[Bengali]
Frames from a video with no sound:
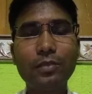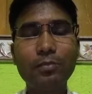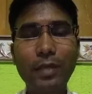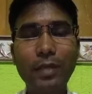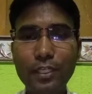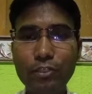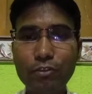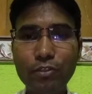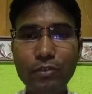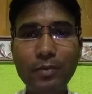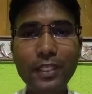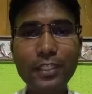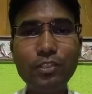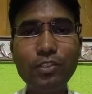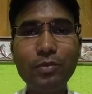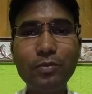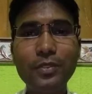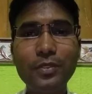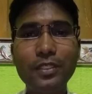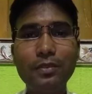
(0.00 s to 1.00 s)
বাক্যর
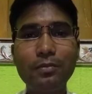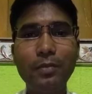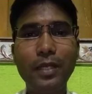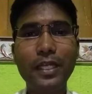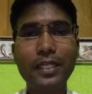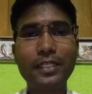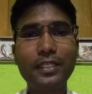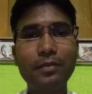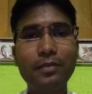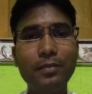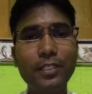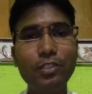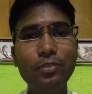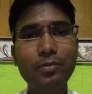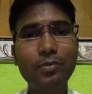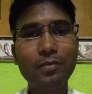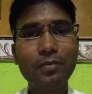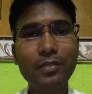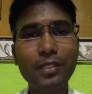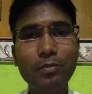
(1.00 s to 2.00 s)
মাধ্যমে বাক্যের
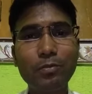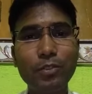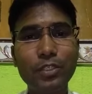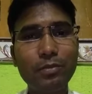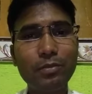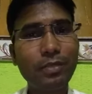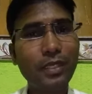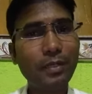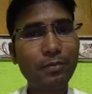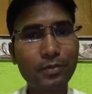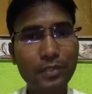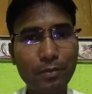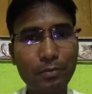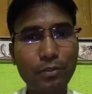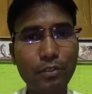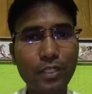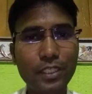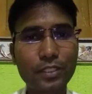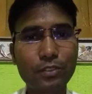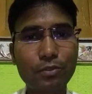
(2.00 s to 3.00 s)
মাধ্যমে আমরা মনের ভাবকে
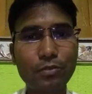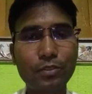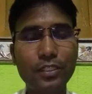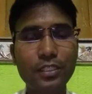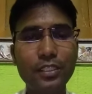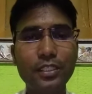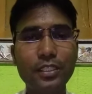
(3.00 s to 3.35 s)
প্রকাশ করি